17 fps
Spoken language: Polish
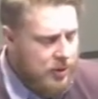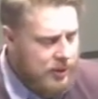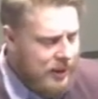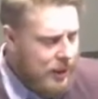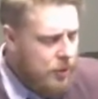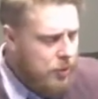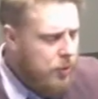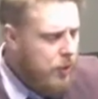
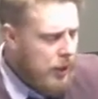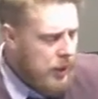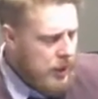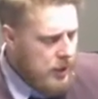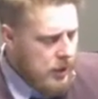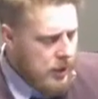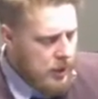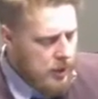stanu
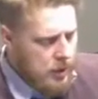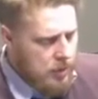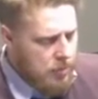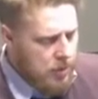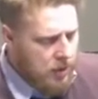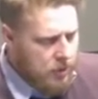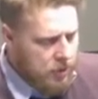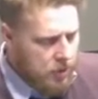
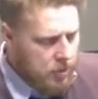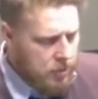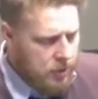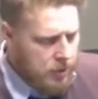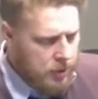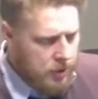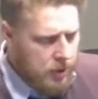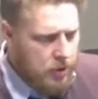
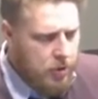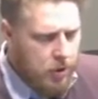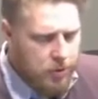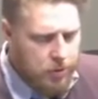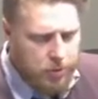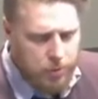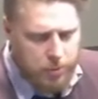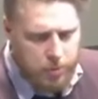Platformy na
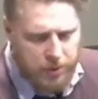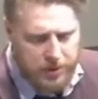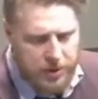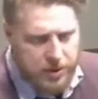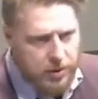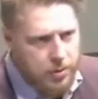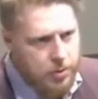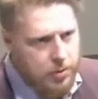Śląsku.
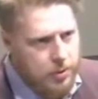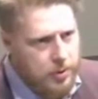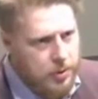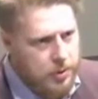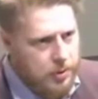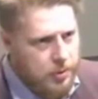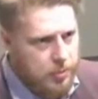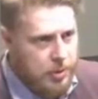Powiedział,
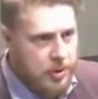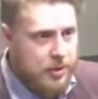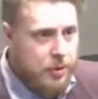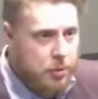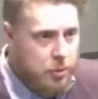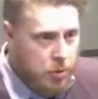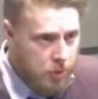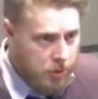
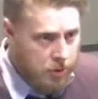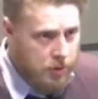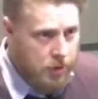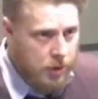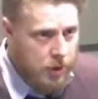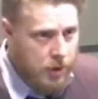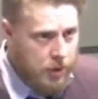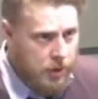prezentując
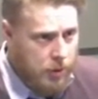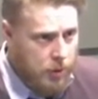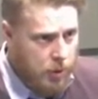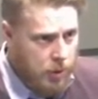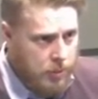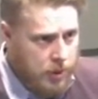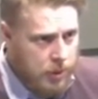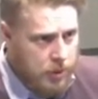swoją
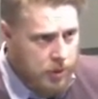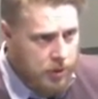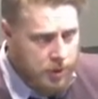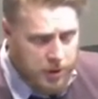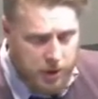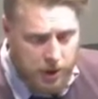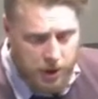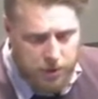kandydaturę
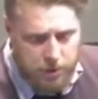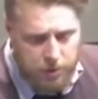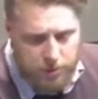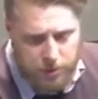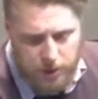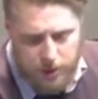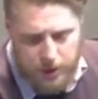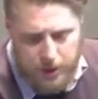dziennikarzom,
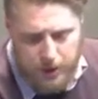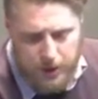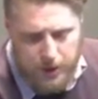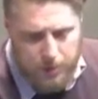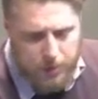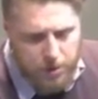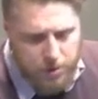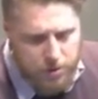że
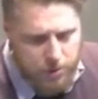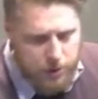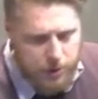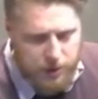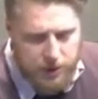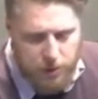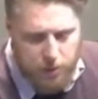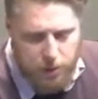marszałek
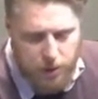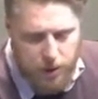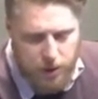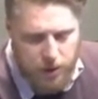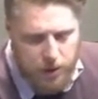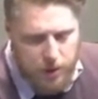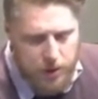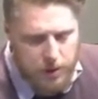Saługa
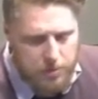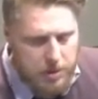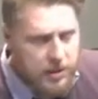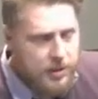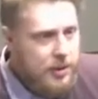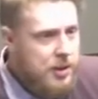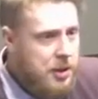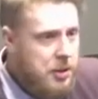
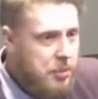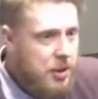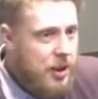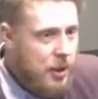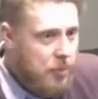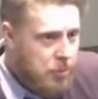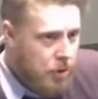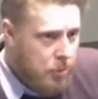między innymi
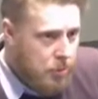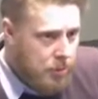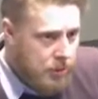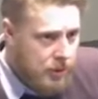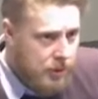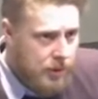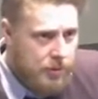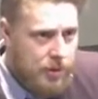tempi
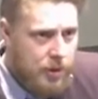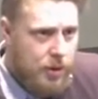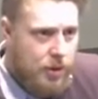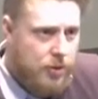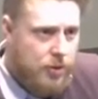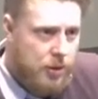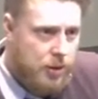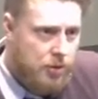opozycję w
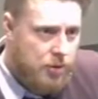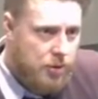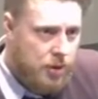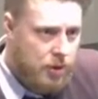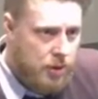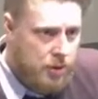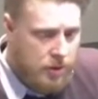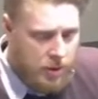regionie,
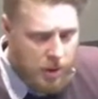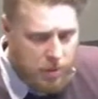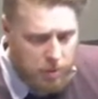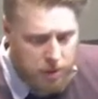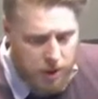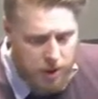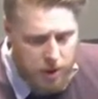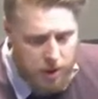że
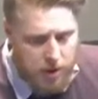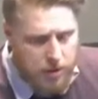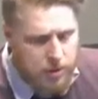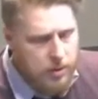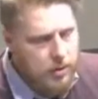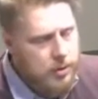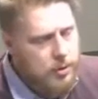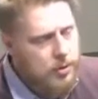hamuje
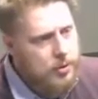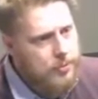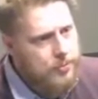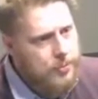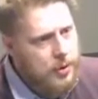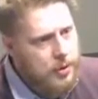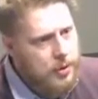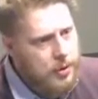
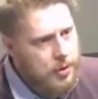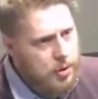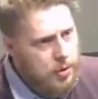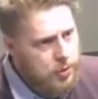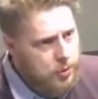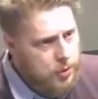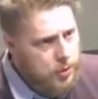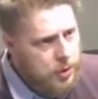
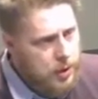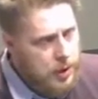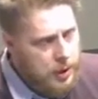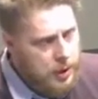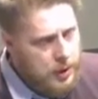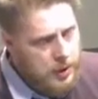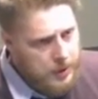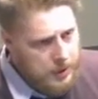rozwój
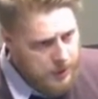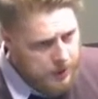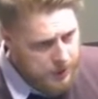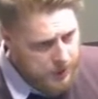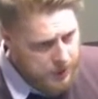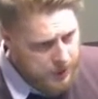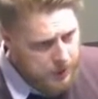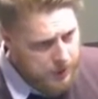
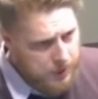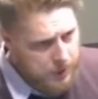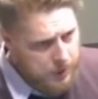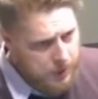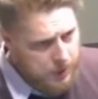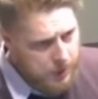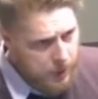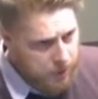
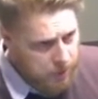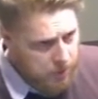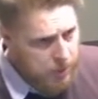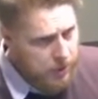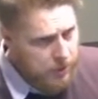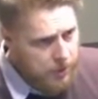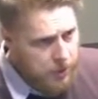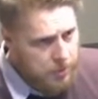E, tejże
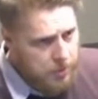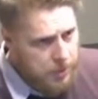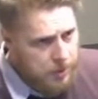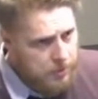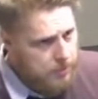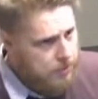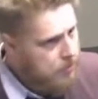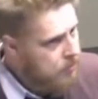platformy.
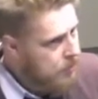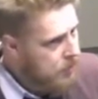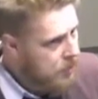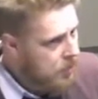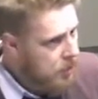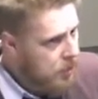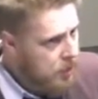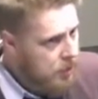
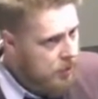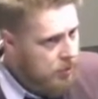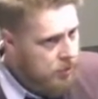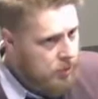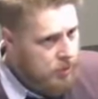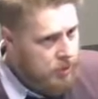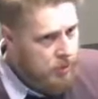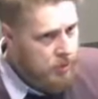Zgoda?
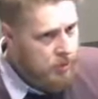Znaczy Czy...